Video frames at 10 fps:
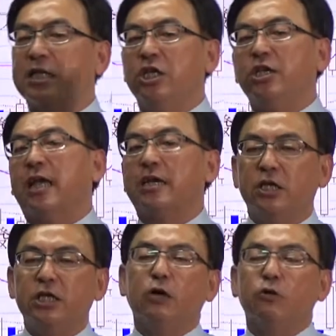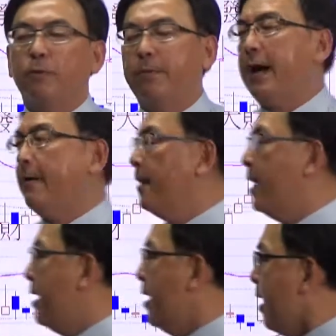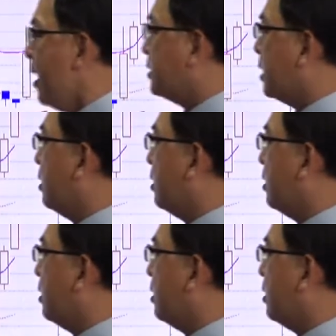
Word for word: 家的一档的一个股票，二十